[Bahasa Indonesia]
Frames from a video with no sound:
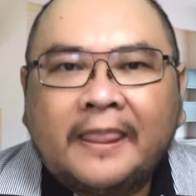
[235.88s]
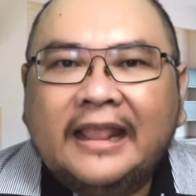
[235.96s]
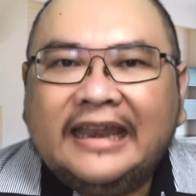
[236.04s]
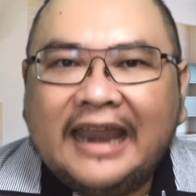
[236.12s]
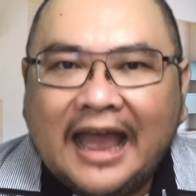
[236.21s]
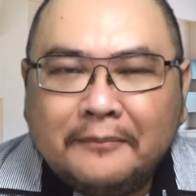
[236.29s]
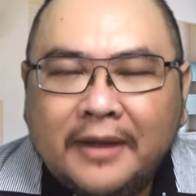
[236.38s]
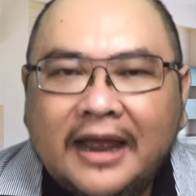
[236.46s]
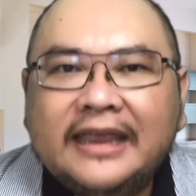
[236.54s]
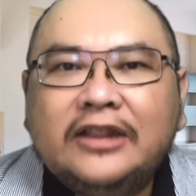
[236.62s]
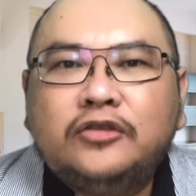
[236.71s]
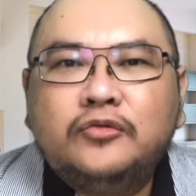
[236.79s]
Nama
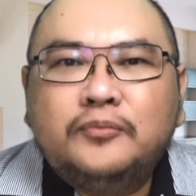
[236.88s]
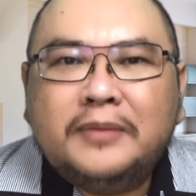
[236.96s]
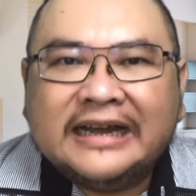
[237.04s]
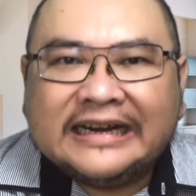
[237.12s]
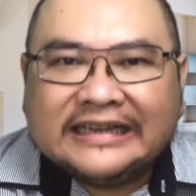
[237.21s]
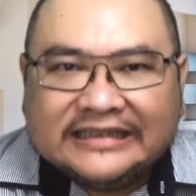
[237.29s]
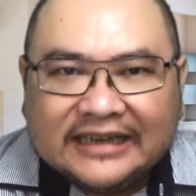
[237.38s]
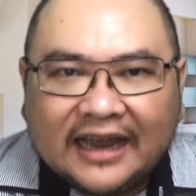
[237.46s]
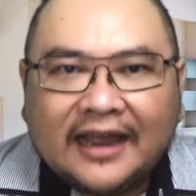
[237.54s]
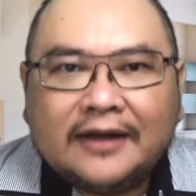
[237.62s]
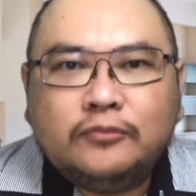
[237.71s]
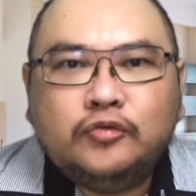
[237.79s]
itu
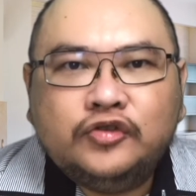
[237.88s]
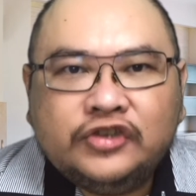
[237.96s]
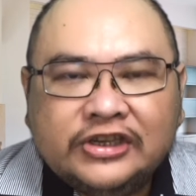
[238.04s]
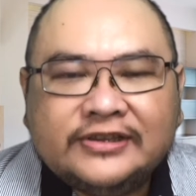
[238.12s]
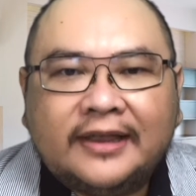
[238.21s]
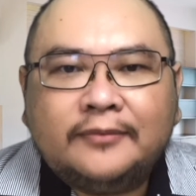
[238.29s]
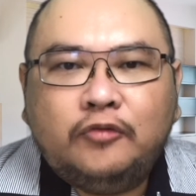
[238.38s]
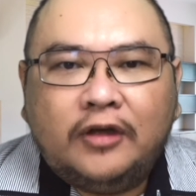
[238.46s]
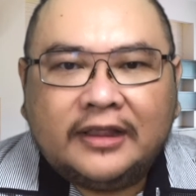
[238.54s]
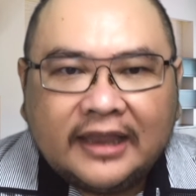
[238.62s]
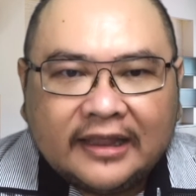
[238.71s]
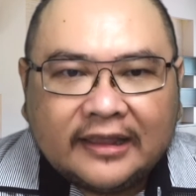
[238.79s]
mengerjakan mukjizat buat
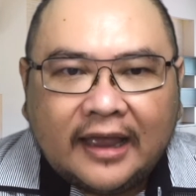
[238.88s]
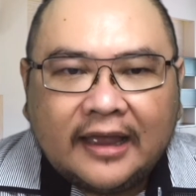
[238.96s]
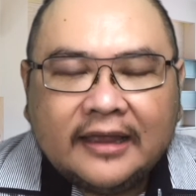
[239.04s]
kita.